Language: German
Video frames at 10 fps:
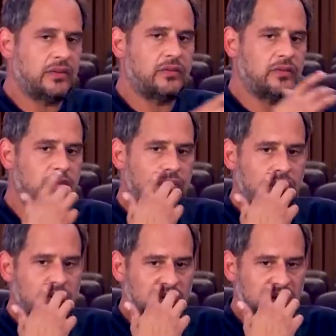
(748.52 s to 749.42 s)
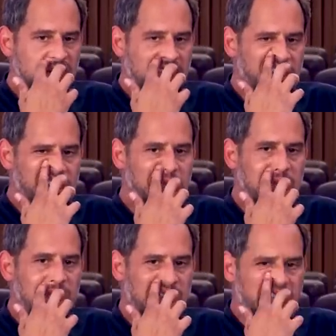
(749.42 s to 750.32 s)
und hat,
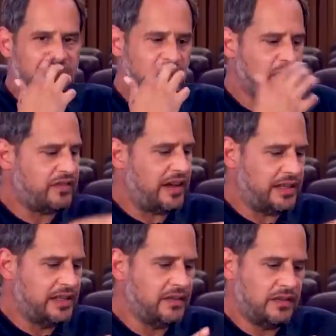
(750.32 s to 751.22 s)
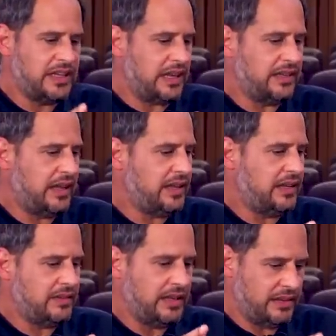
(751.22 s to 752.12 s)
der Stoff war irgendwie dann der,
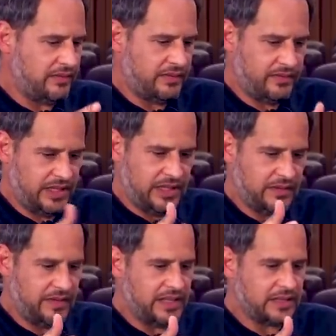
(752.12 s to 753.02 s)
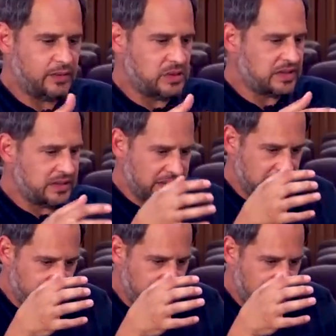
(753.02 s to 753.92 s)
derjenige welche, wo ich gesagt
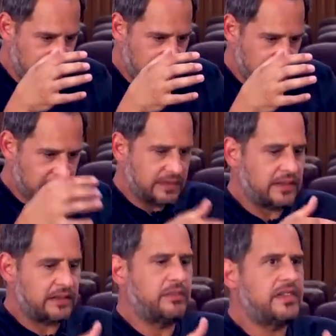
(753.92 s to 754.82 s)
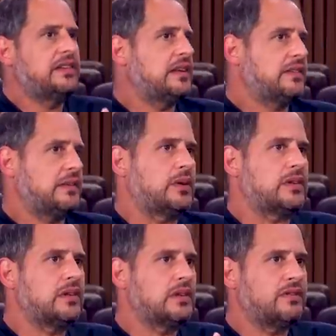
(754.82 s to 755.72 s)
habe, das ziehe ich jetzt
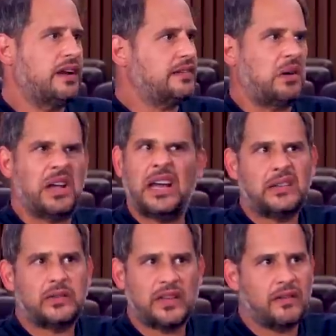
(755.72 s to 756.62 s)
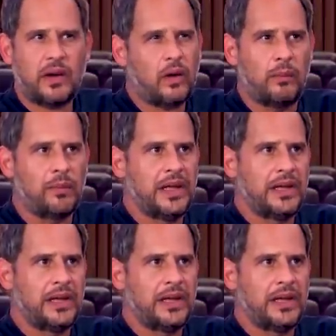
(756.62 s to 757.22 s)
durch. Ich weiß auch gar nicht so sehr warum